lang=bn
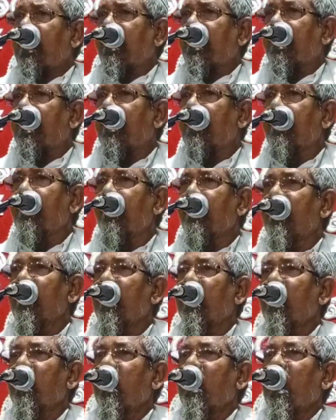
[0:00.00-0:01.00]
তারিখ
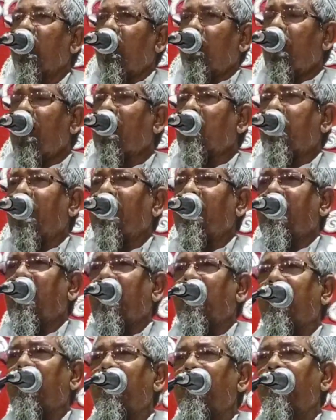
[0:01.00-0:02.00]
আমার
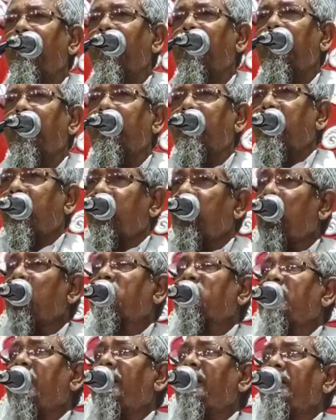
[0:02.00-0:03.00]
ভাইরা যে
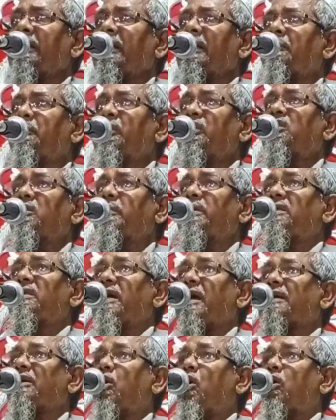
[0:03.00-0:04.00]
দশ তারিখে
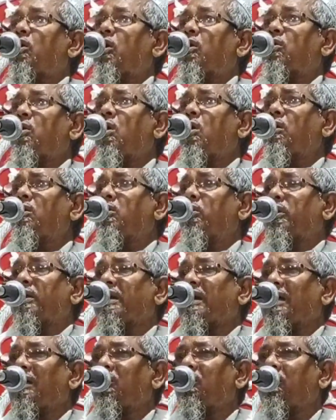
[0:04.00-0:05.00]
পৃথিবীতে একটা অঘটন
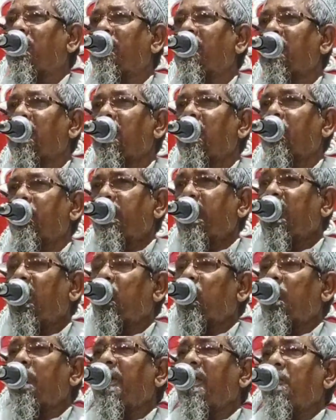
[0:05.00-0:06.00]
ঘটে গেল
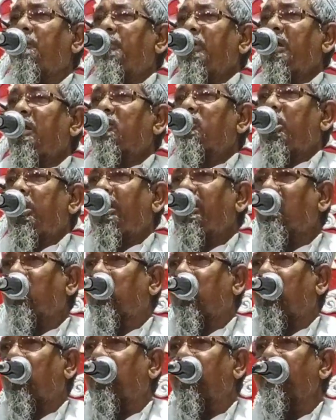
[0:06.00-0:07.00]
প্রিয় নবীর প্রিয়
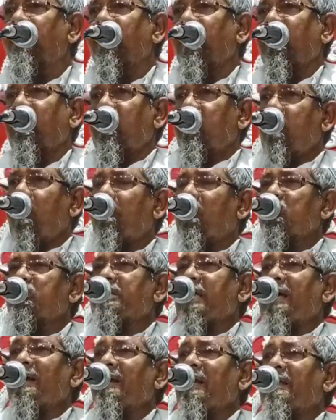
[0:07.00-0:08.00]
দহিত্র ইমাম
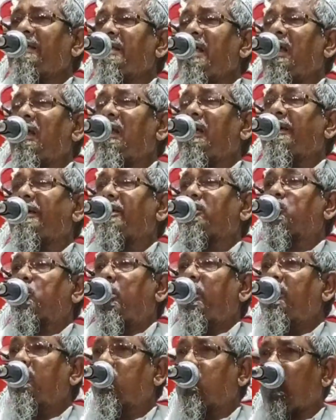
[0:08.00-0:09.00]
আলী আল্লাহকে
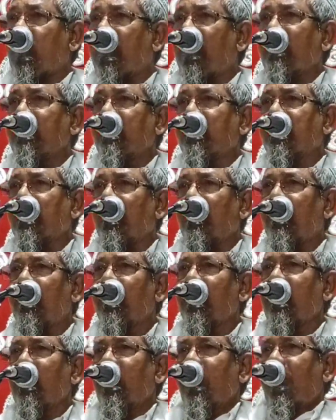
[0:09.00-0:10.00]
শহীদ করা হয়েছিল
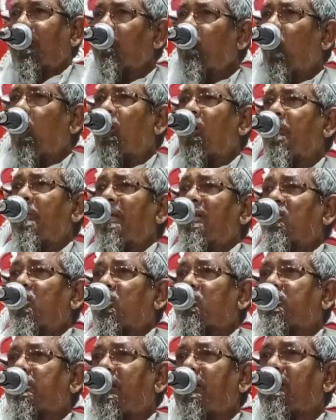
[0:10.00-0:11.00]
এই মহরমের
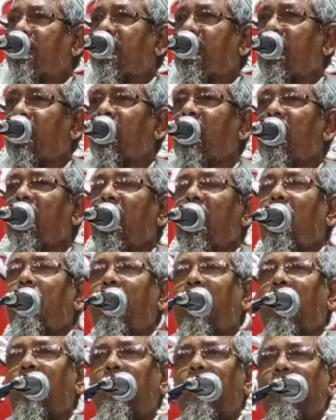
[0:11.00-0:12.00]
দশ তারিখে
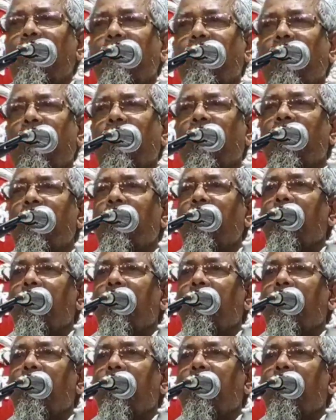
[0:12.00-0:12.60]
আমার ভাইরা